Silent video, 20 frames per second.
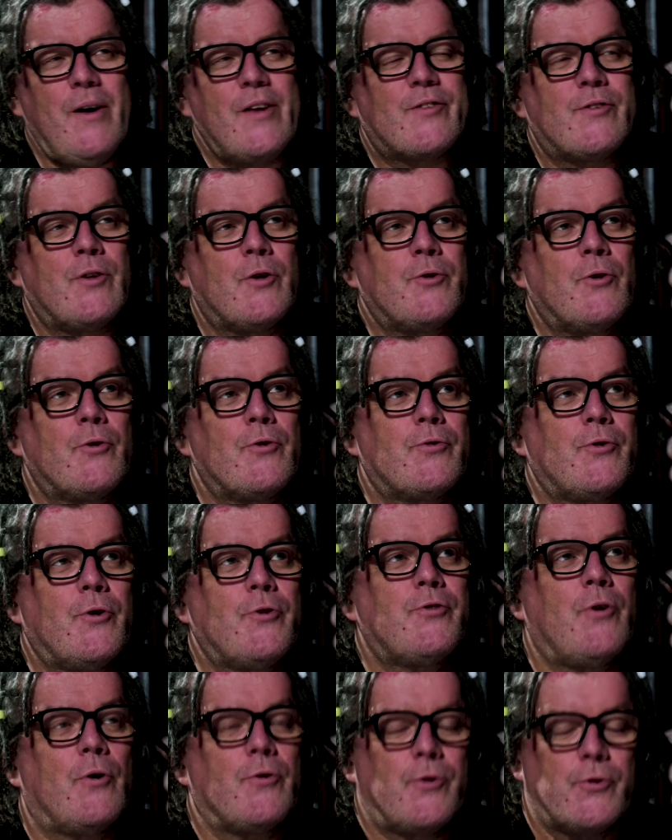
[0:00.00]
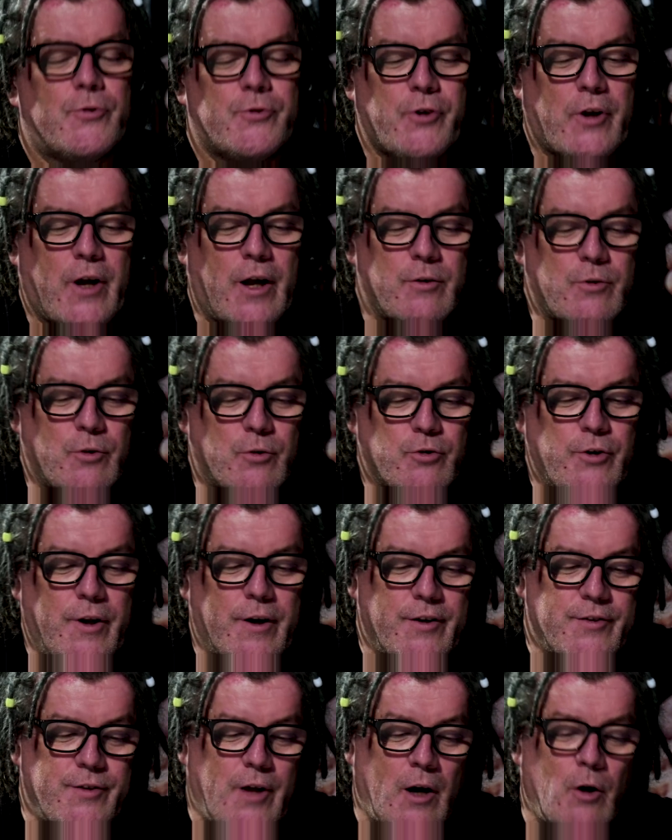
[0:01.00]
powiedz, no to, to co, to czekaj, to już
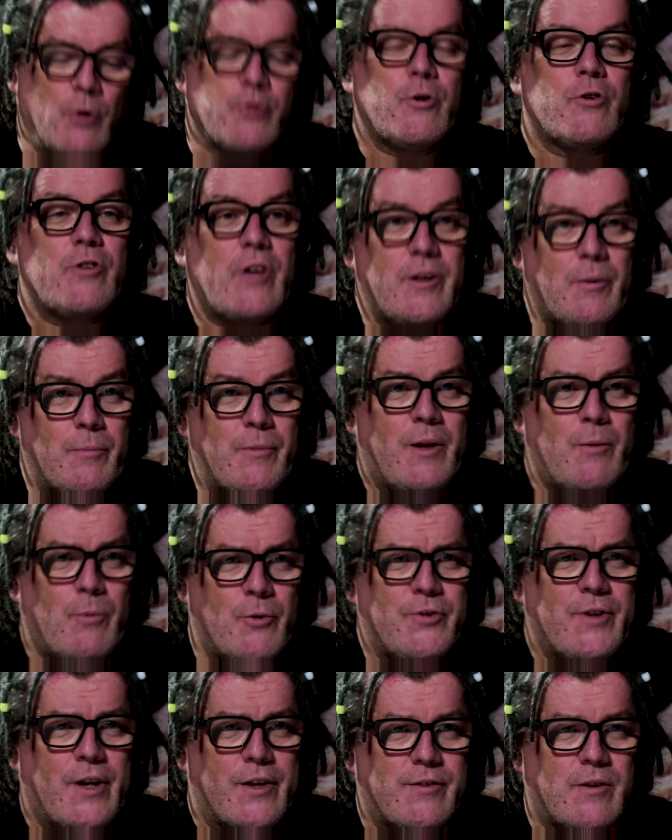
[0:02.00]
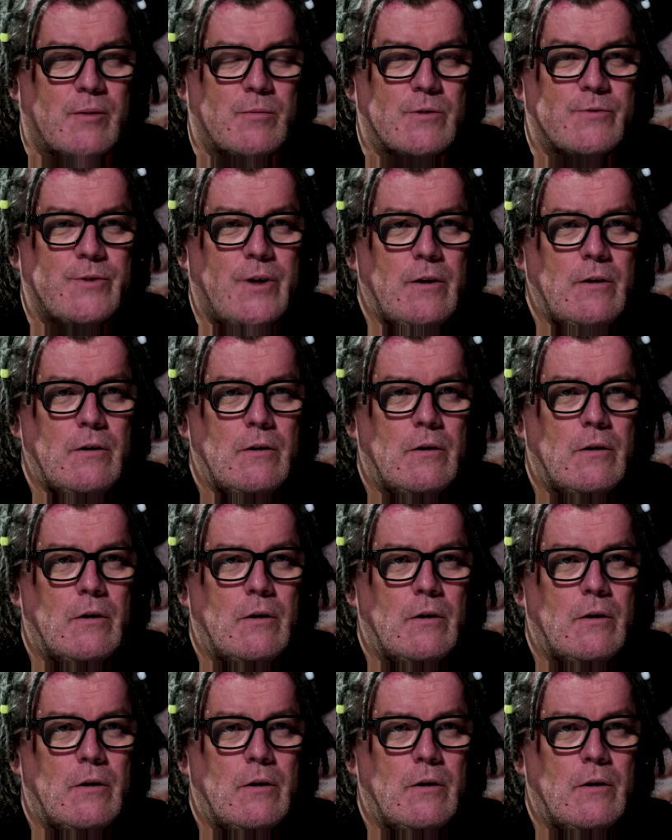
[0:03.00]
teraz, chodziłeś na demonstrację, prawda?